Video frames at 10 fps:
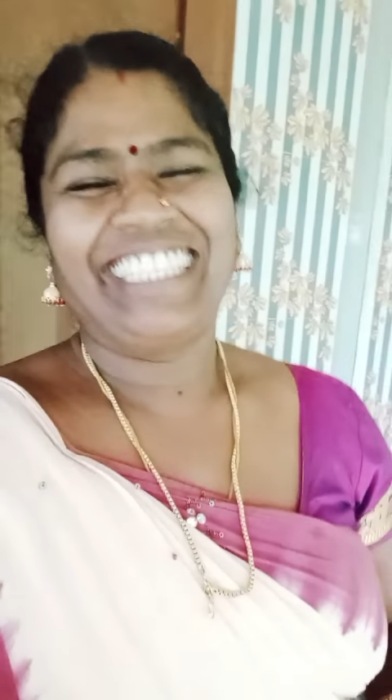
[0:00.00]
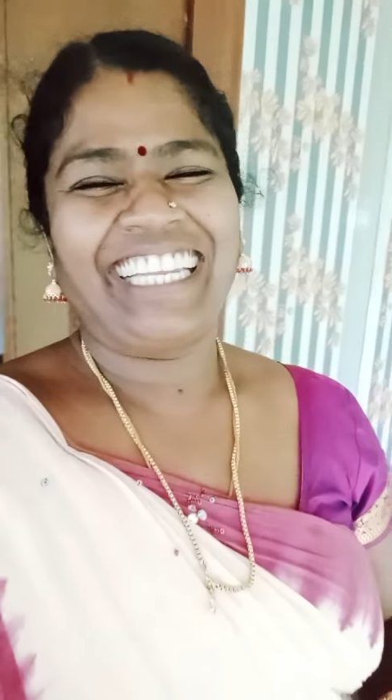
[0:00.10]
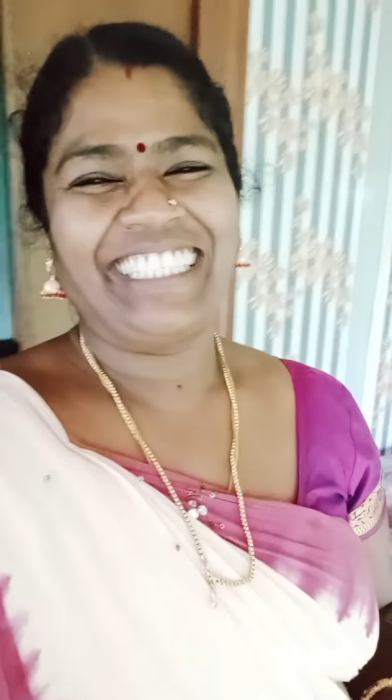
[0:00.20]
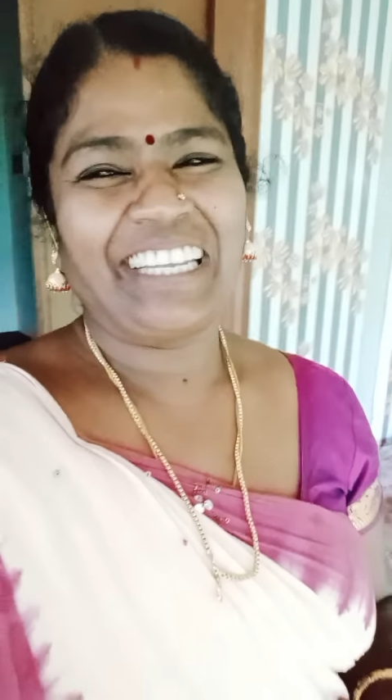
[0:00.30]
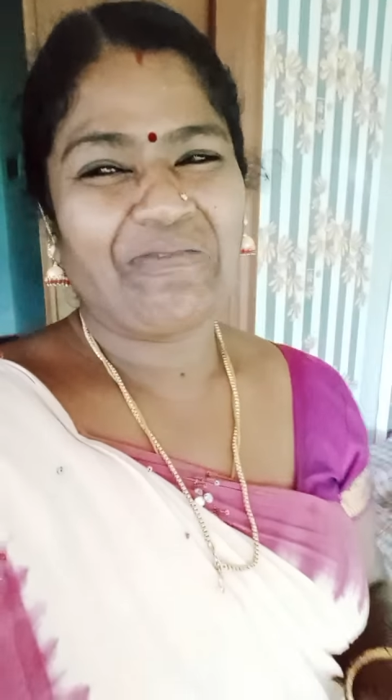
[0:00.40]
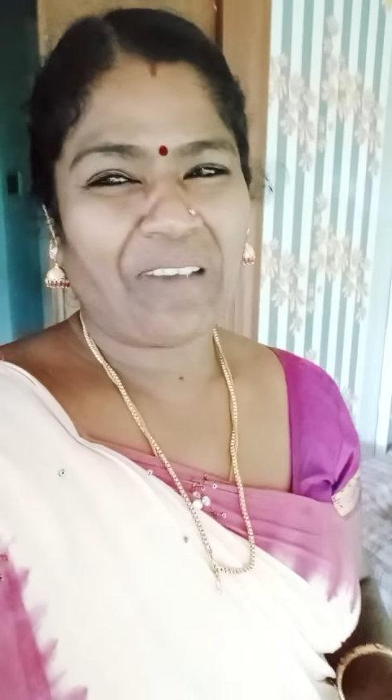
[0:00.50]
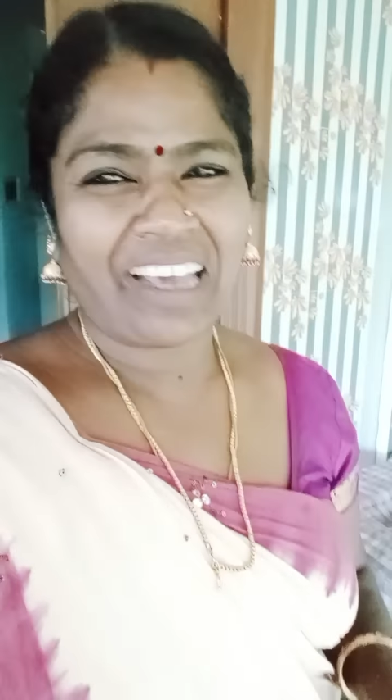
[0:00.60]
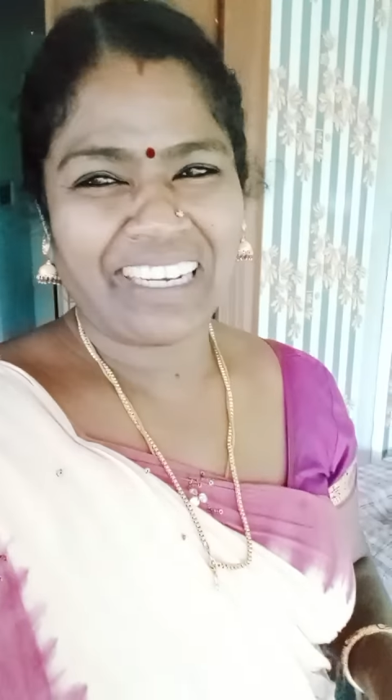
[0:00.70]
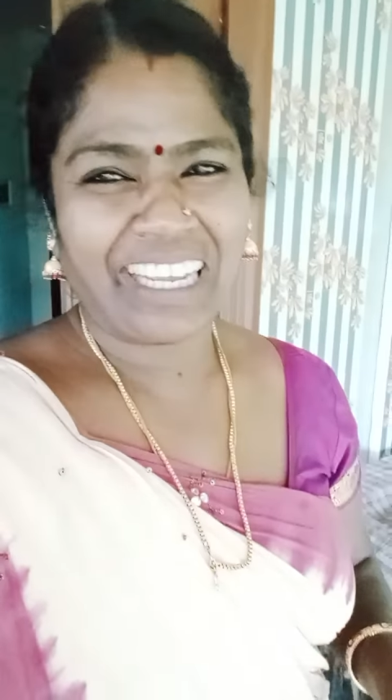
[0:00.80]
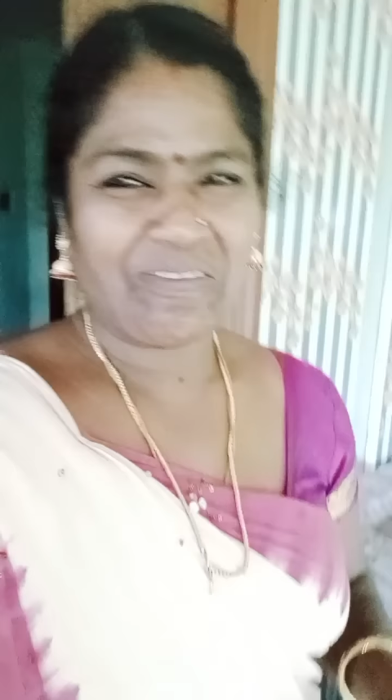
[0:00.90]
சரி சரி
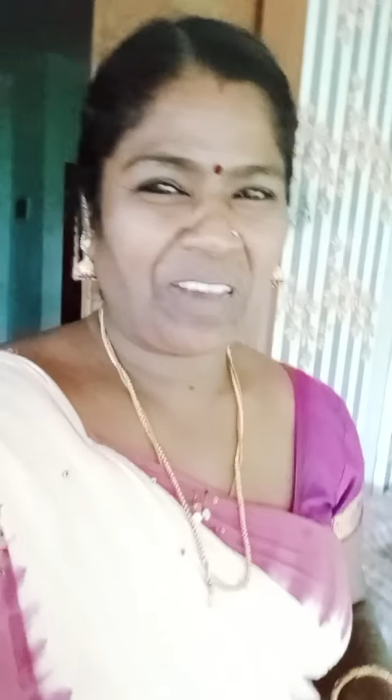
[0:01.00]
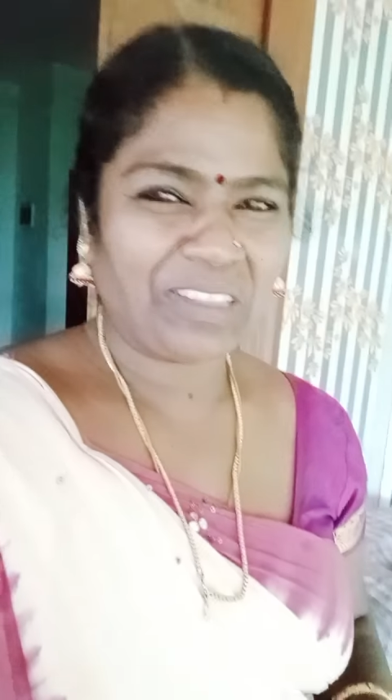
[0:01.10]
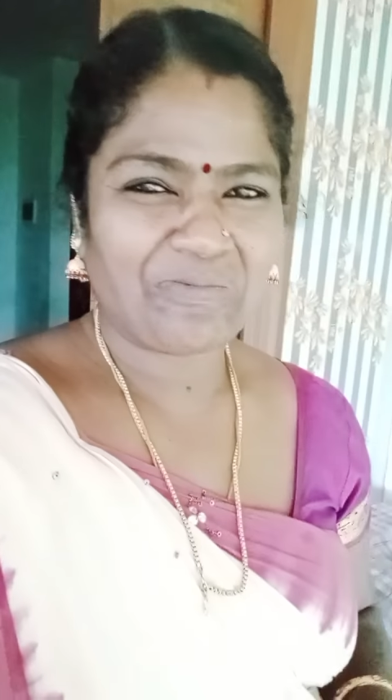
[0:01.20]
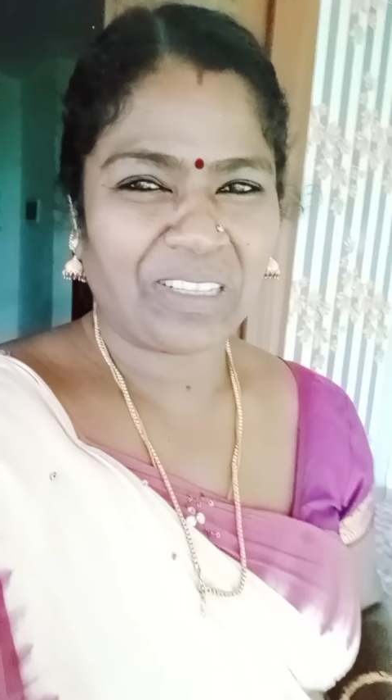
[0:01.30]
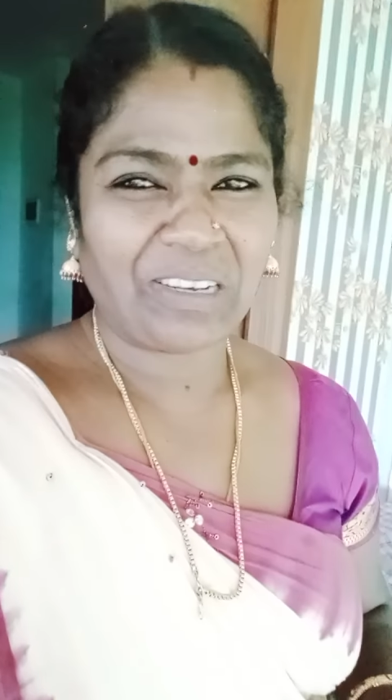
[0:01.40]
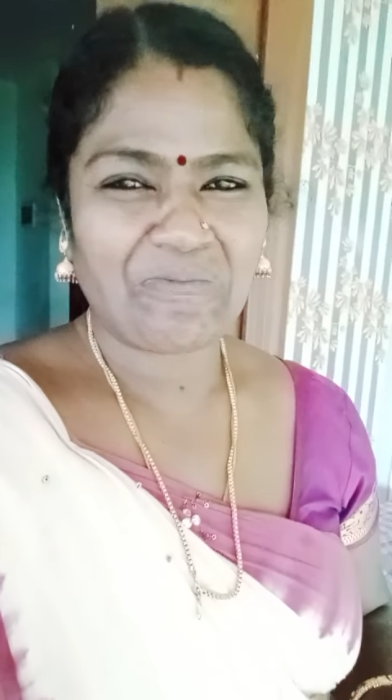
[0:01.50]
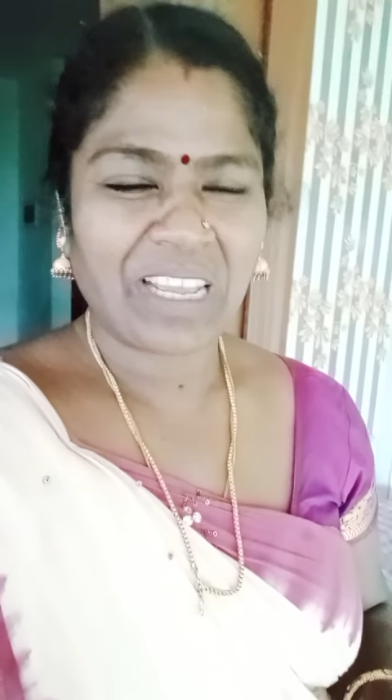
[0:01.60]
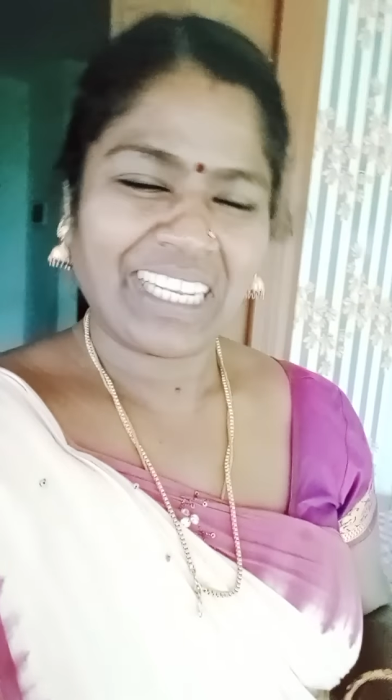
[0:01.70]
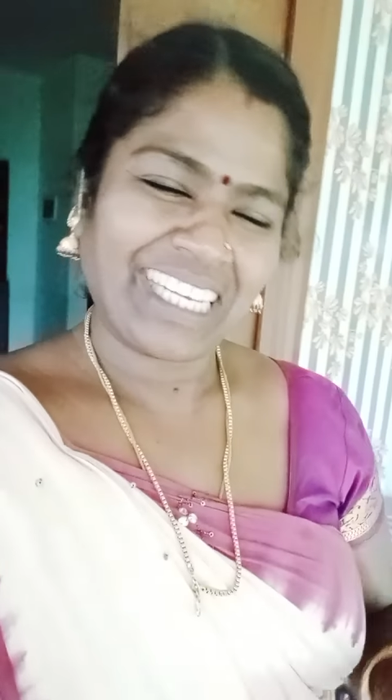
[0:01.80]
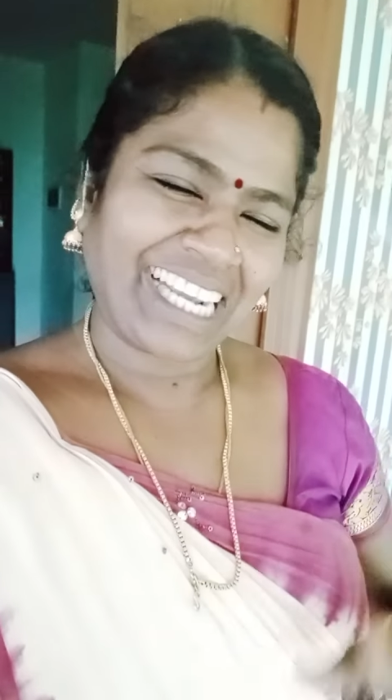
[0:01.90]
பாருங்கள் பார்த்து
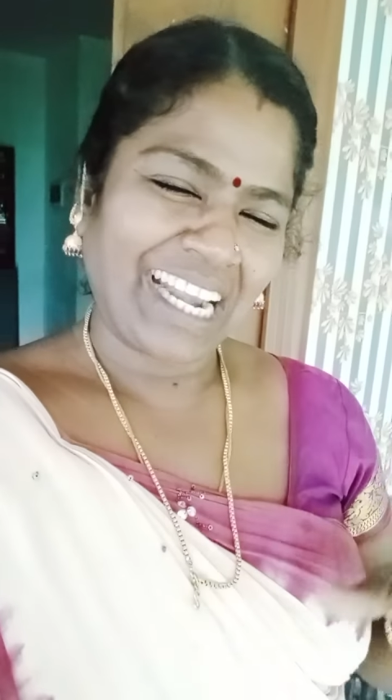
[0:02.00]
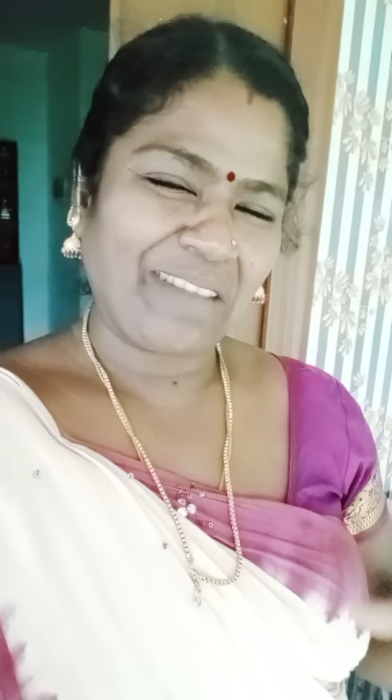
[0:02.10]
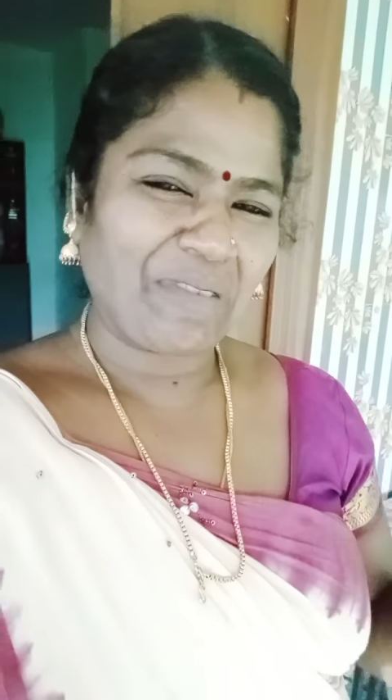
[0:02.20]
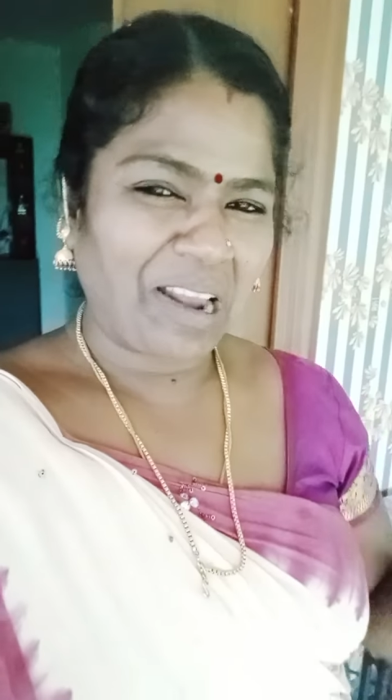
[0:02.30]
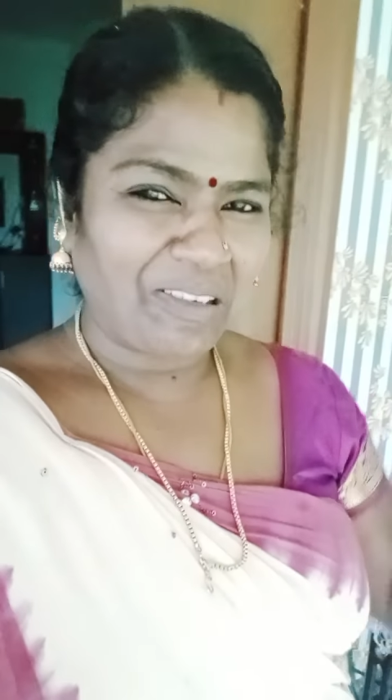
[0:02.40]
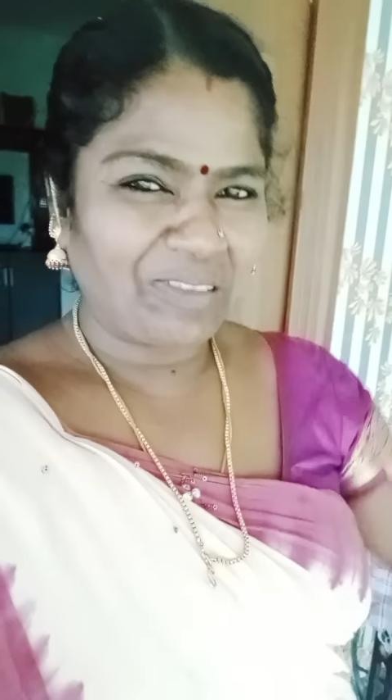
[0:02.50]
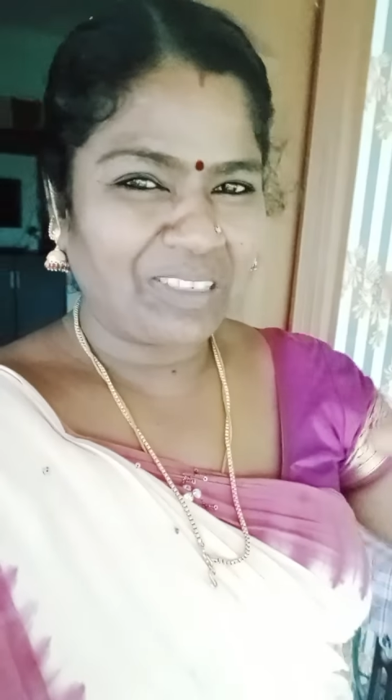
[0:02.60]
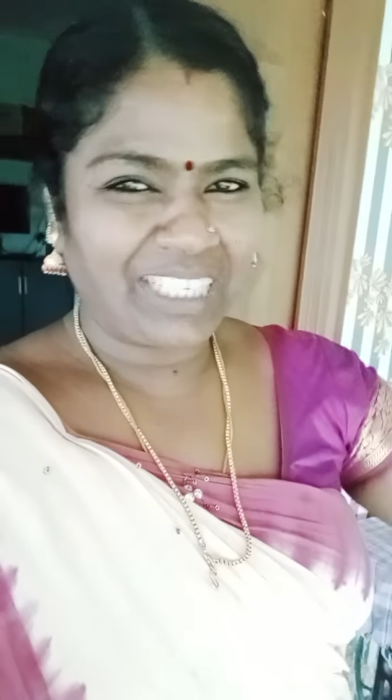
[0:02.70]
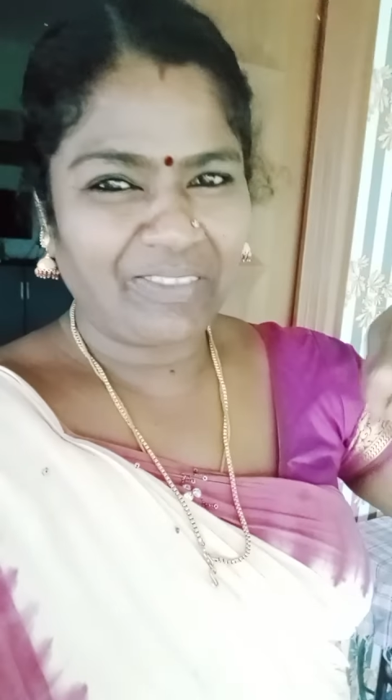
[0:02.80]
பத்திரமா இருங்க கண்டிப்பாக நான் அவரை வச்சே